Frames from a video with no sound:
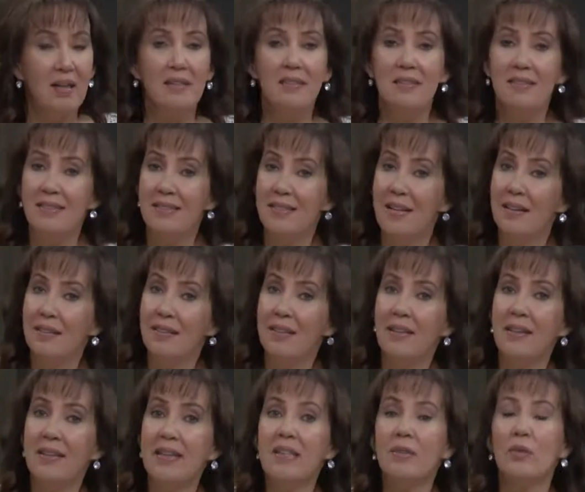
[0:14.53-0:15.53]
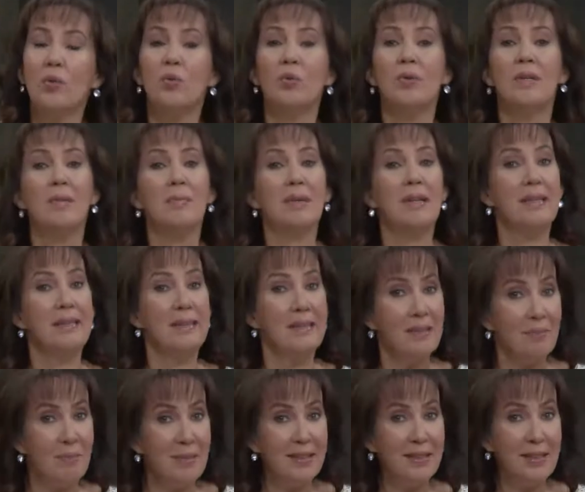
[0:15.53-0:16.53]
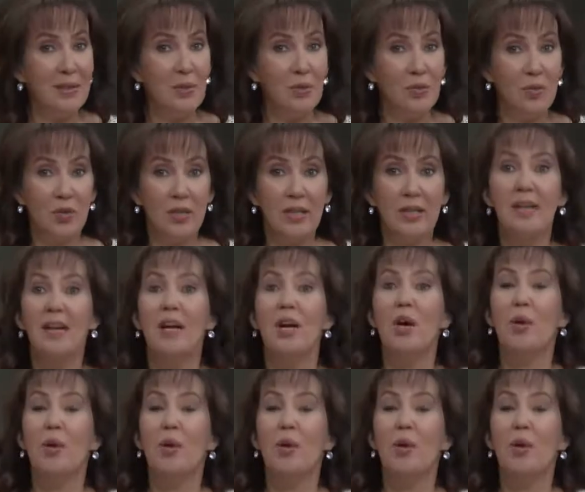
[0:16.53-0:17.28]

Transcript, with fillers: sizler daha ilkokula bile gitmeden önce